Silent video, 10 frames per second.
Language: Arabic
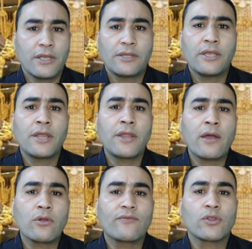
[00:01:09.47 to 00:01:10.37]
اننا
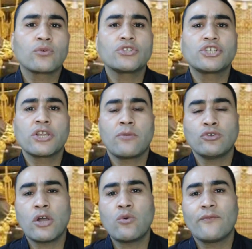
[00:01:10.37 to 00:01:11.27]
ناخد فاتوره شراء
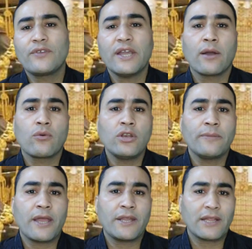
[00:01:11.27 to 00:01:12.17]
مدون فيها كل
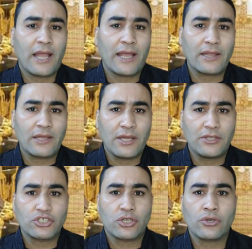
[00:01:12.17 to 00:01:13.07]
بيانات الحاجات اللي
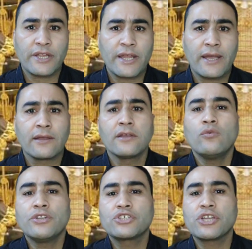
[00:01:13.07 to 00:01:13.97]
احنا اشتريناها
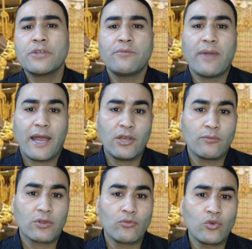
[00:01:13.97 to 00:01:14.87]
ونشتري من
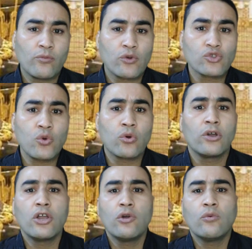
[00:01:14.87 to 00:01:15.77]
محل مضمون وموثوق